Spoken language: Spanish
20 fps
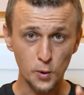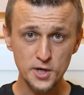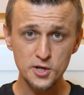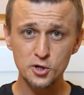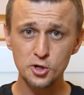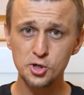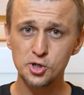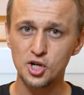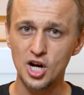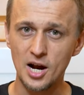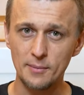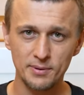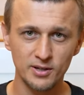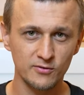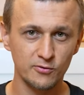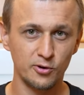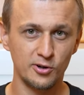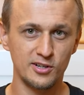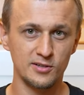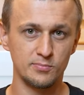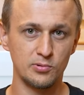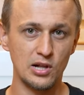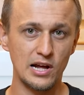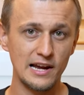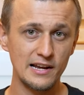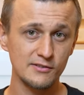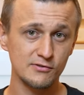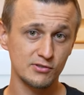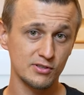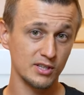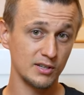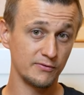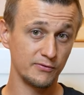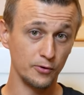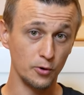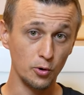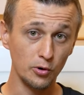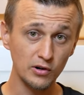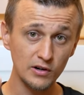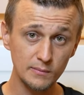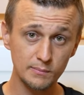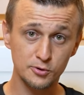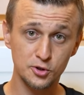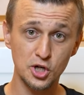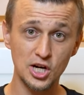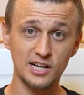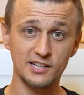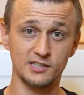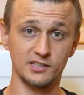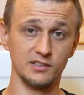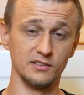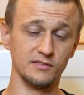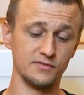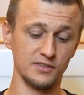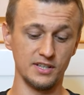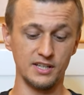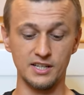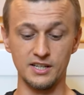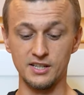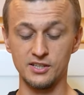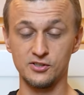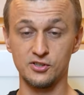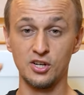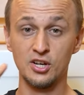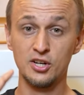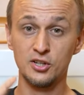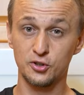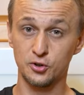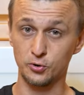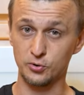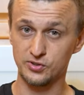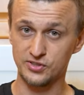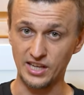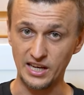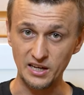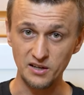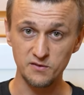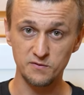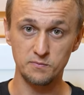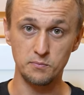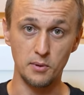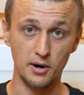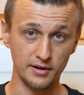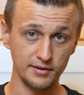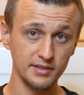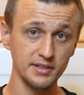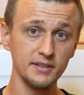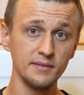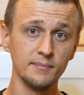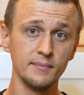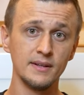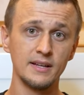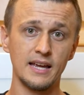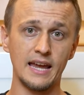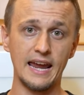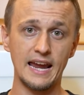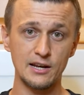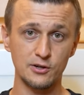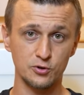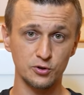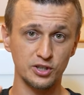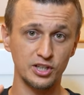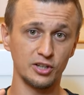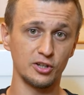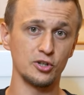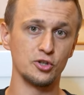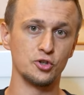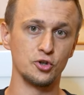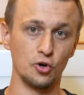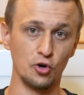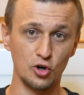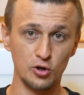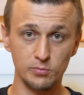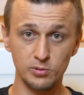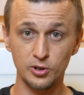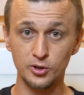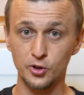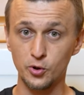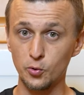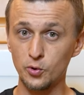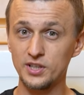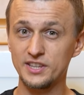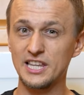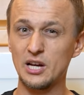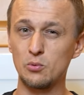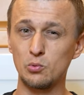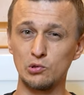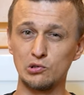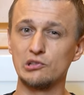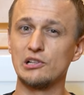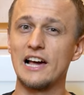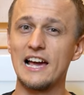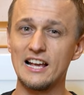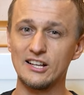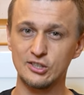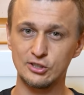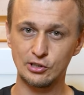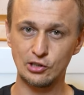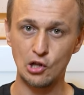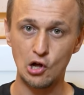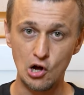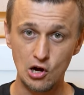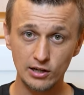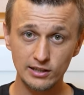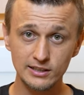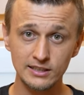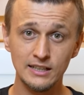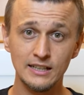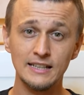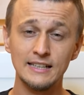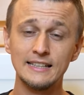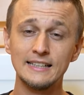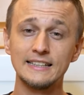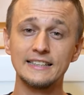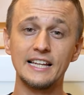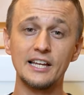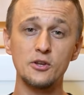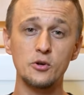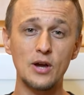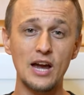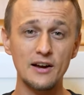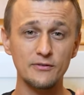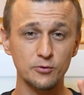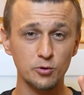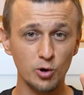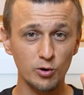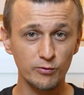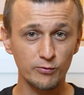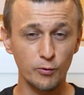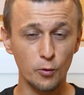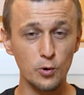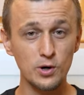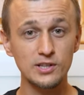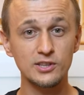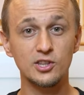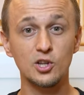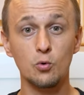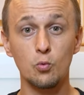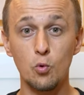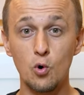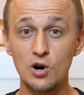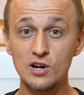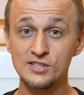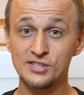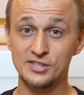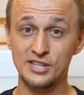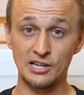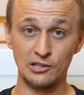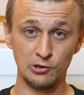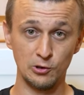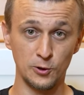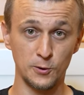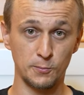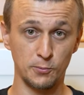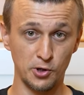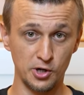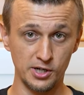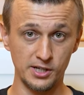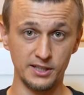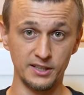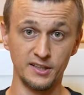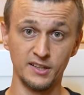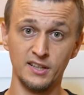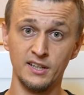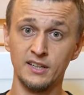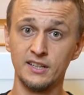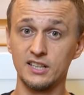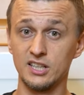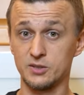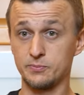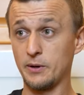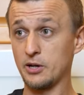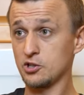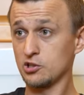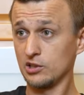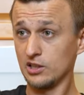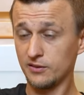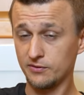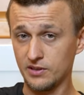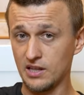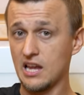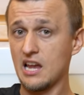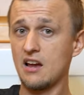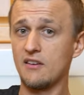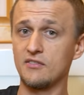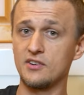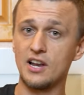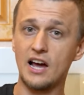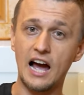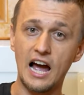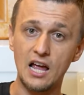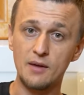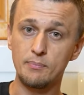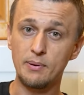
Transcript: Si cuando buscan comprar un electrodoméstico el objetivo es ahorrar dinero y conseguir una unidad que dure mucho, van a tener que obviar las que se vean bonitas, especialmente si tienen un